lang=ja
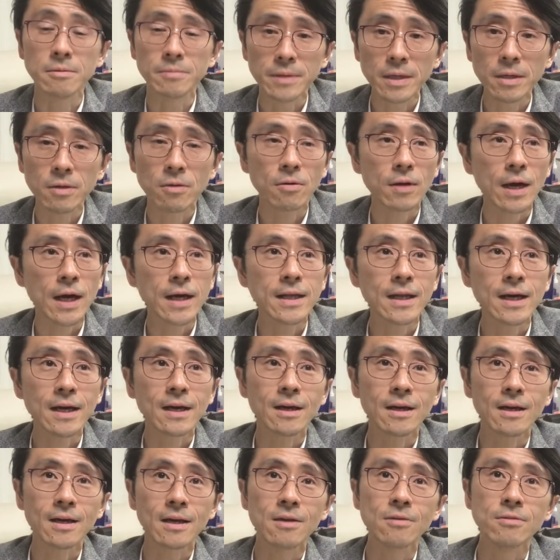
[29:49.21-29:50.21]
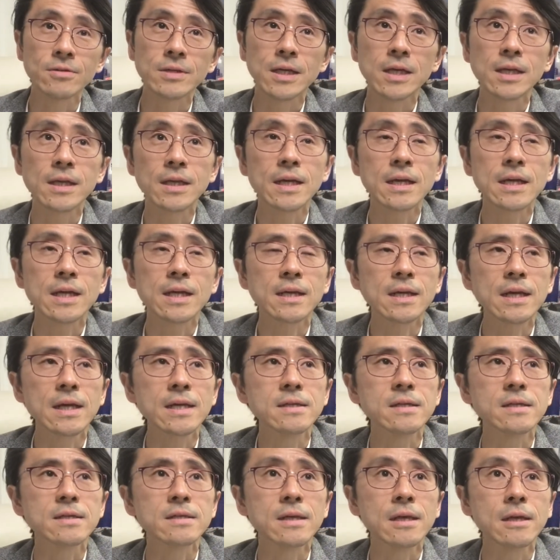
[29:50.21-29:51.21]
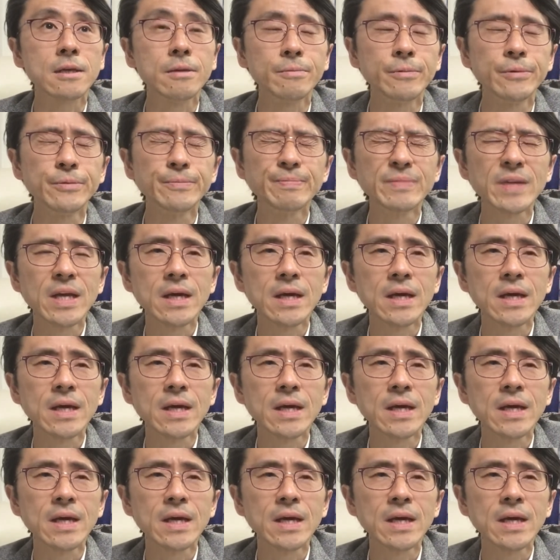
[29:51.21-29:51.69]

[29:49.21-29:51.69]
もね誤解ないように聞いていただきたいんですけども